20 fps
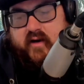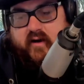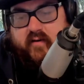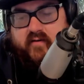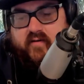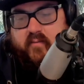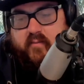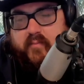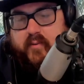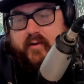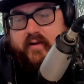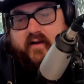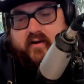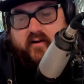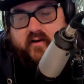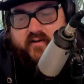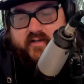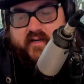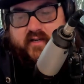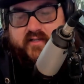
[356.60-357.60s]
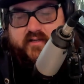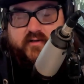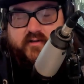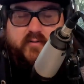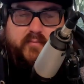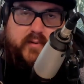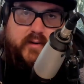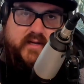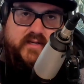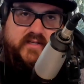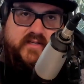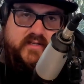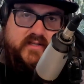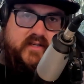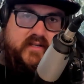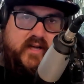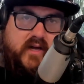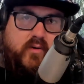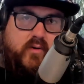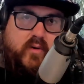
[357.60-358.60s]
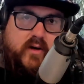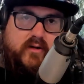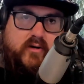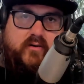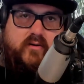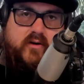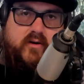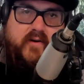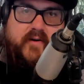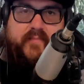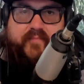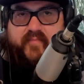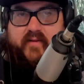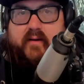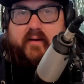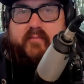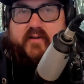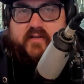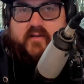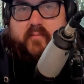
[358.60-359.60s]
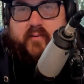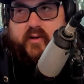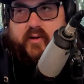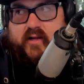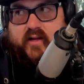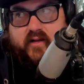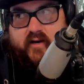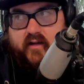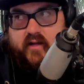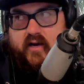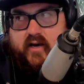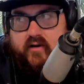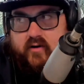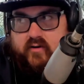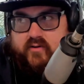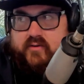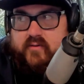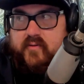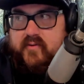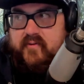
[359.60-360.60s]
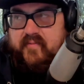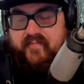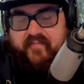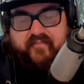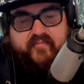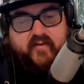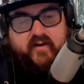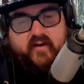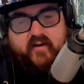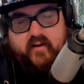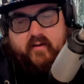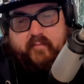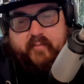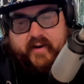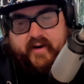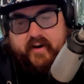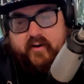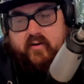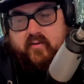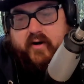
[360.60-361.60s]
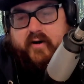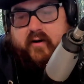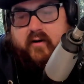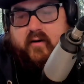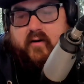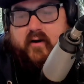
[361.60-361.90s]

soportan, o sea, si soporta 64, también soporta 32. Pero bueno,